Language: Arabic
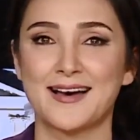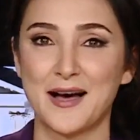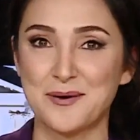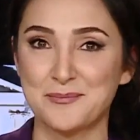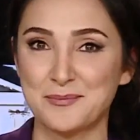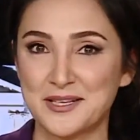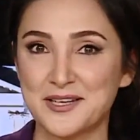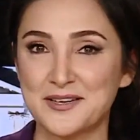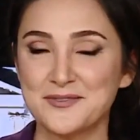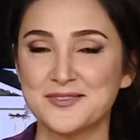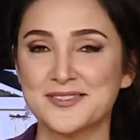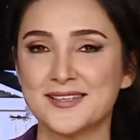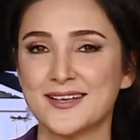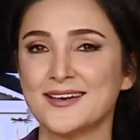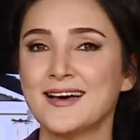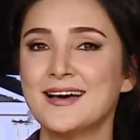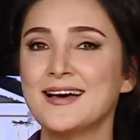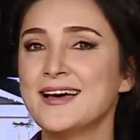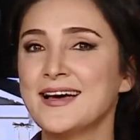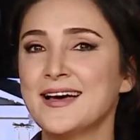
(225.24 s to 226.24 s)
بنفسك
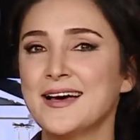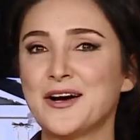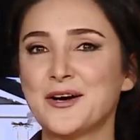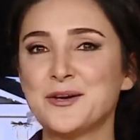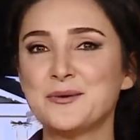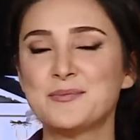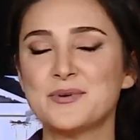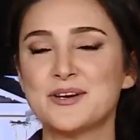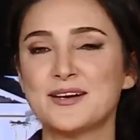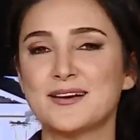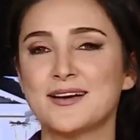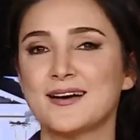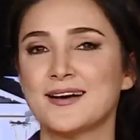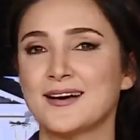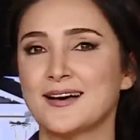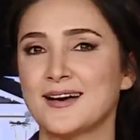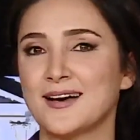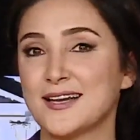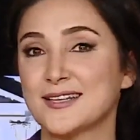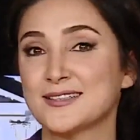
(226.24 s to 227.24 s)
عبر آه،
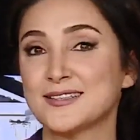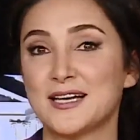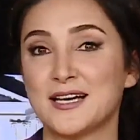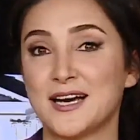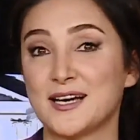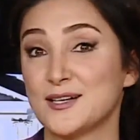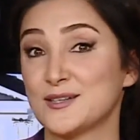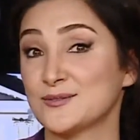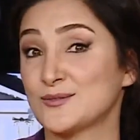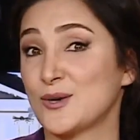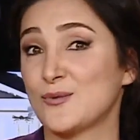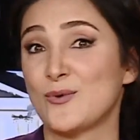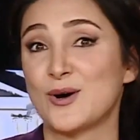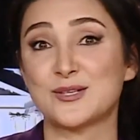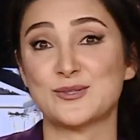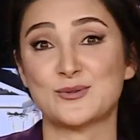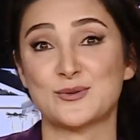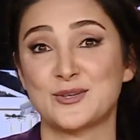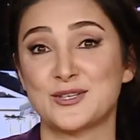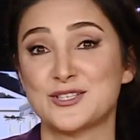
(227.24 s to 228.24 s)

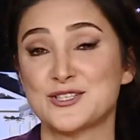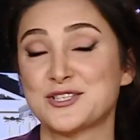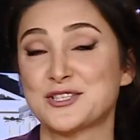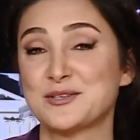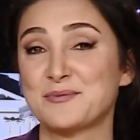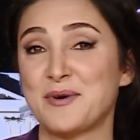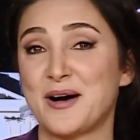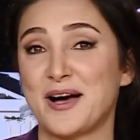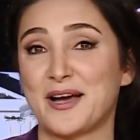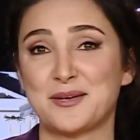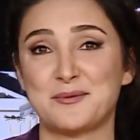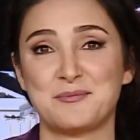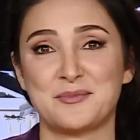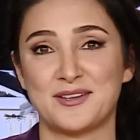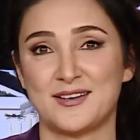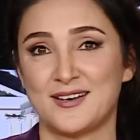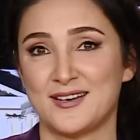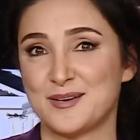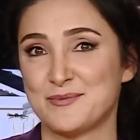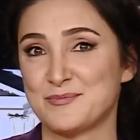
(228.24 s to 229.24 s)
التواصل الاجتماعي
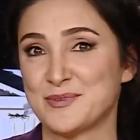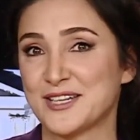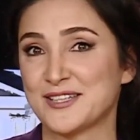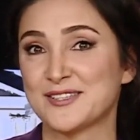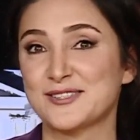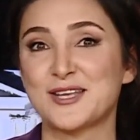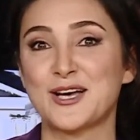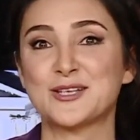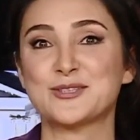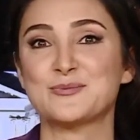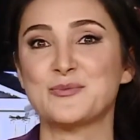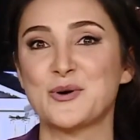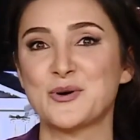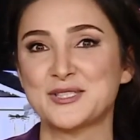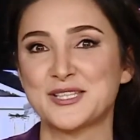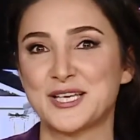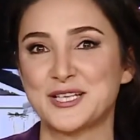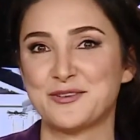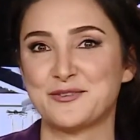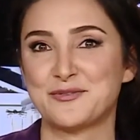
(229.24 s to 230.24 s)
آه، منصات
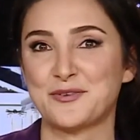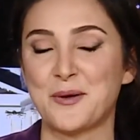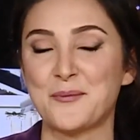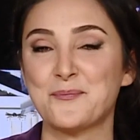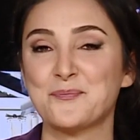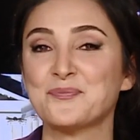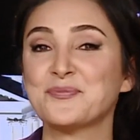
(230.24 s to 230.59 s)
مختلفة